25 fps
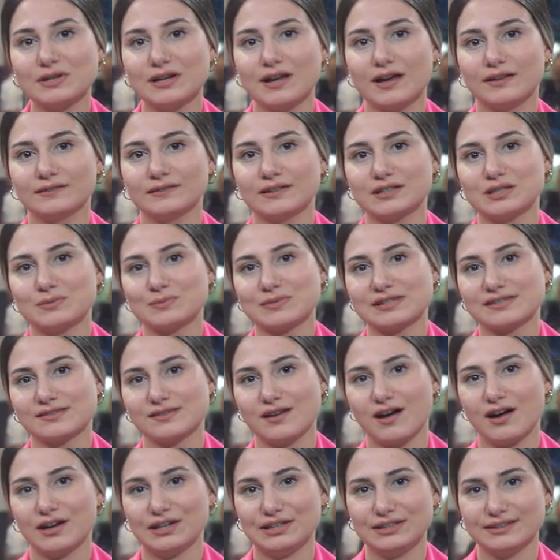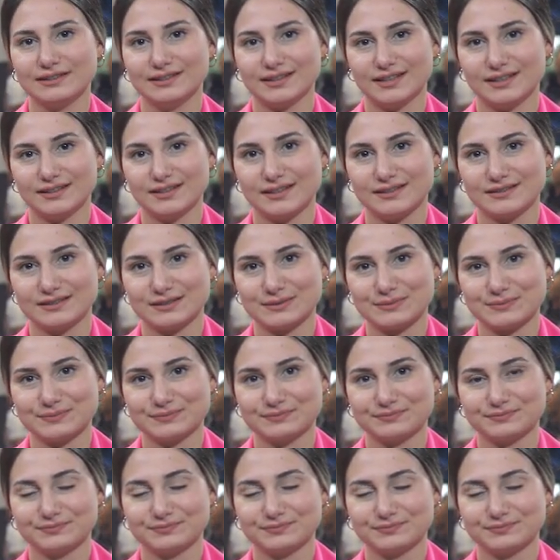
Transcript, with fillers: planlarımız dahilinde dedi.